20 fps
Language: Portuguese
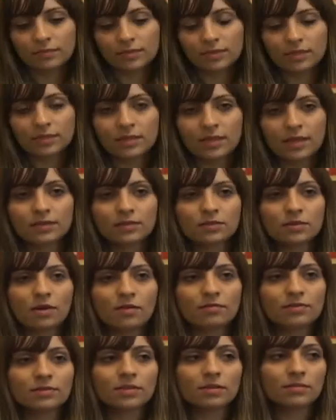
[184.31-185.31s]
Essas séries
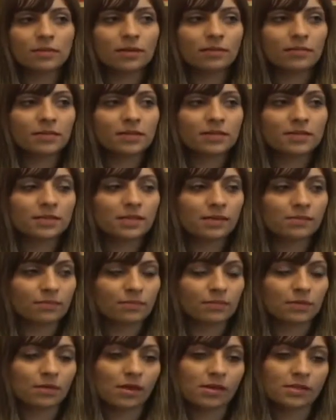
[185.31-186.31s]
novas também, mas
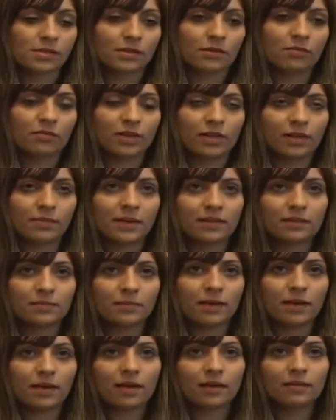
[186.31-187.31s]
essa que falei, Mad
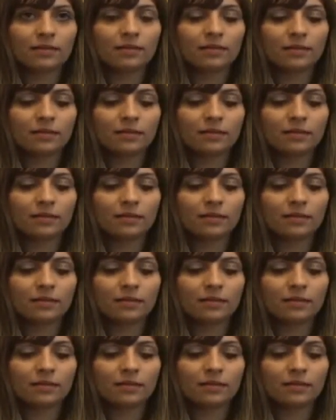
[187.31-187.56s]
Men,